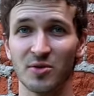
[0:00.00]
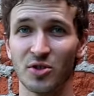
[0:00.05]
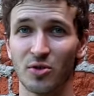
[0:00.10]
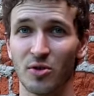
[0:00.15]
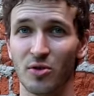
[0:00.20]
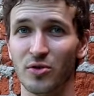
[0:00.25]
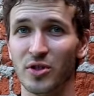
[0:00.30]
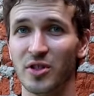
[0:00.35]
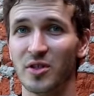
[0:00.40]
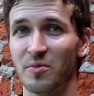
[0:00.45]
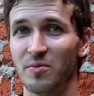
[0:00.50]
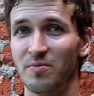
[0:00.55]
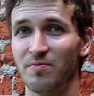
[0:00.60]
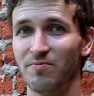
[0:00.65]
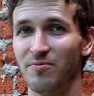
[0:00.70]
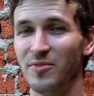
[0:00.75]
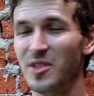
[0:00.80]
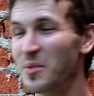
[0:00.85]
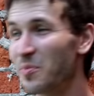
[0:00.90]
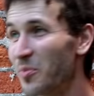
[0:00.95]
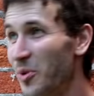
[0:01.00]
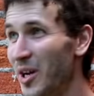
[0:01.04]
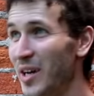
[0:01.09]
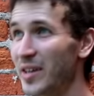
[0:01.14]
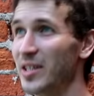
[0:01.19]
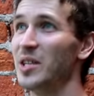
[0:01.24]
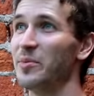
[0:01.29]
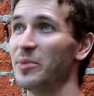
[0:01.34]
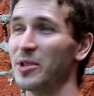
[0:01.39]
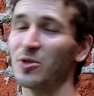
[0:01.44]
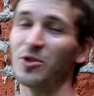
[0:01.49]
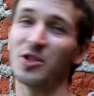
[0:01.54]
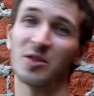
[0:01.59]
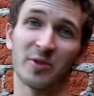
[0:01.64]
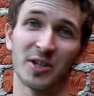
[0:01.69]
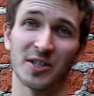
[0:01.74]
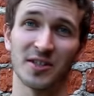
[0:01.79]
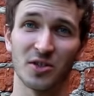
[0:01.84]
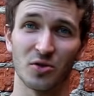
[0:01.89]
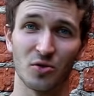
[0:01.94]
что люди неправильно подходят к
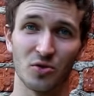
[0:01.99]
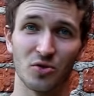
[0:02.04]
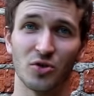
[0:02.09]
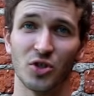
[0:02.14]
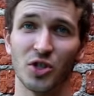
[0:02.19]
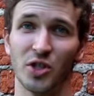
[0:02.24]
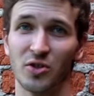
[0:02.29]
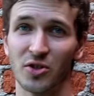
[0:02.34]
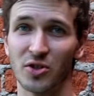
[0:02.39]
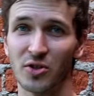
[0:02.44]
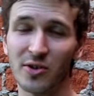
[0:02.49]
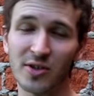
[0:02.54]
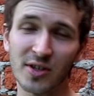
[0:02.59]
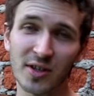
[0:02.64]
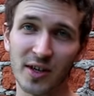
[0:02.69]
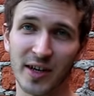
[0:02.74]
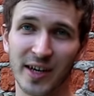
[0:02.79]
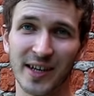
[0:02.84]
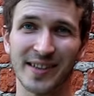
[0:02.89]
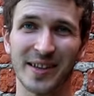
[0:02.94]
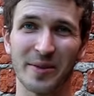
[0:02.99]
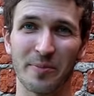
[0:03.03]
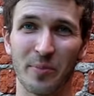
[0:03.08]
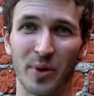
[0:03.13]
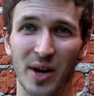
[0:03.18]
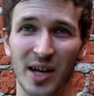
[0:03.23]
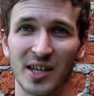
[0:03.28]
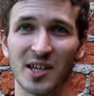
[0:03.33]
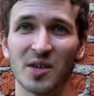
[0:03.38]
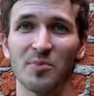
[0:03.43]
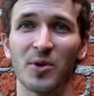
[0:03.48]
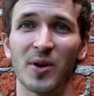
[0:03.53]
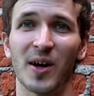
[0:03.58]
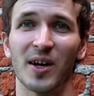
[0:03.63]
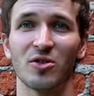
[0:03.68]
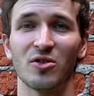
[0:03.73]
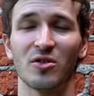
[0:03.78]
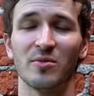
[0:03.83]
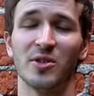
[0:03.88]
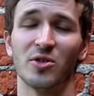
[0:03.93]
процессу изучения стойки, это прогиб, о
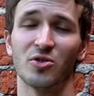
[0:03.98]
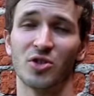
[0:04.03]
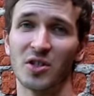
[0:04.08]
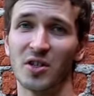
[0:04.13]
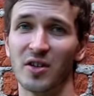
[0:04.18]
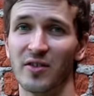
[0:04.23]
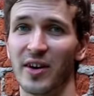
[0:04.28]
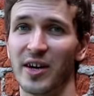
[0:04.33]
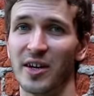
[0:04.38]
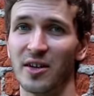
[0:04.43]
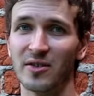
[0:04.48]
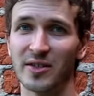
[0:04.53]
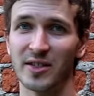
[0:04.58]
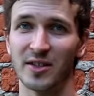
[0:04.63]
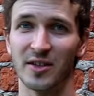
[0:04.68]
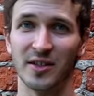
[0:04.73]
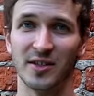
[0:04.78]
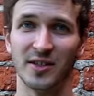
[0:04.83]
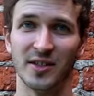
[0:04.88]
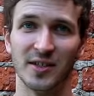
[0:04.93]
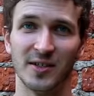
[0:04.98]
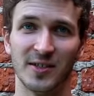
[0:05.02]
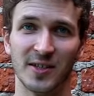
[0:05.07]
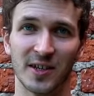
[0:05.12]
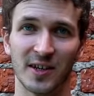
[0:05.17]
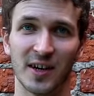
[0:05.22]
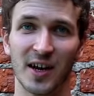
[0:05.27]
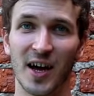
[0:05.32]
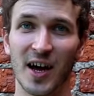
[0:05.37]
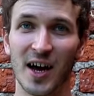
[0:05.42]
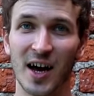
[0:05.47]
котором я уже говорил, среди тех